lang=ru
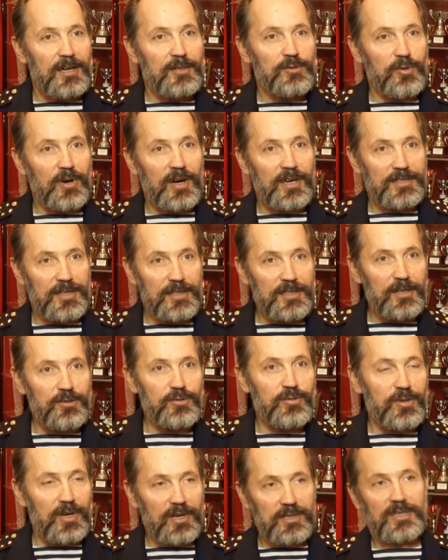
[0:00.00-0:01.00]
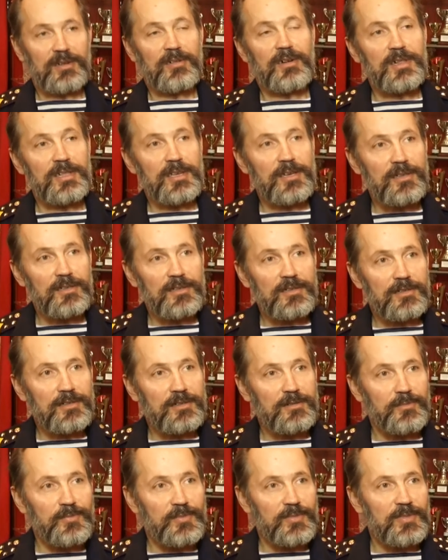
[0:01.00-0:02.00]
Ну, а задачу, как давал, я
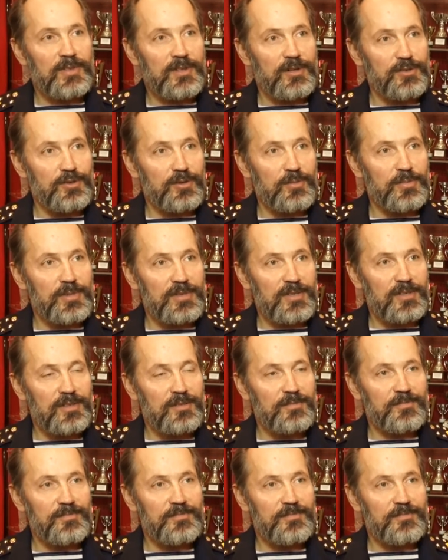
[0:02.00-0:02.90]
о чем писать.